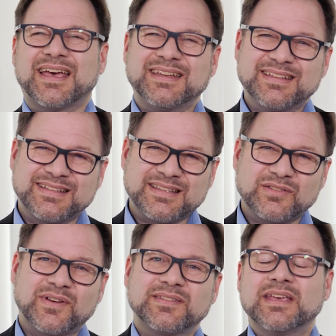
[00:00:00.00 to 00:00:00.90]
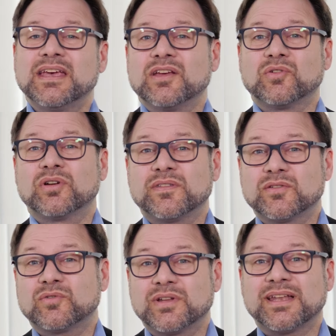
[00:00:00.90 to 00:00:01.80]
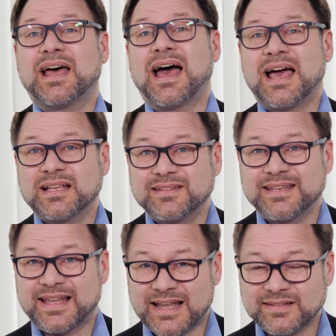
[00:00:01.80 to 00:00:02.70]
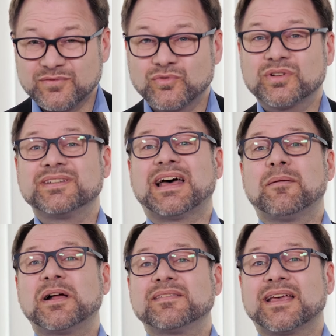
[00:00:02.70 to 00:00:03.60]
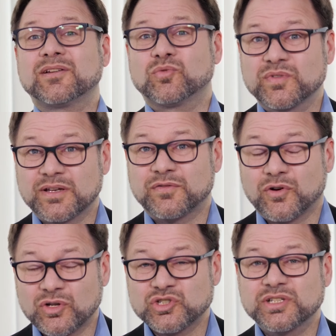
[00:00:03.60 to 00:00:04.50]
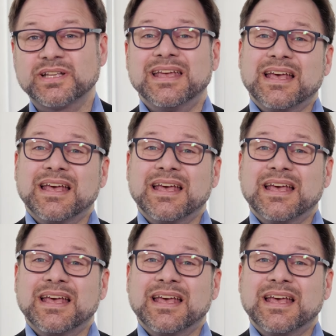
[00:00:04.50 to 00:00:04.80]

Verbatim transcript: Ein Gesetz, was 1980 erlassen wurde, damals ein großer Fortschritt,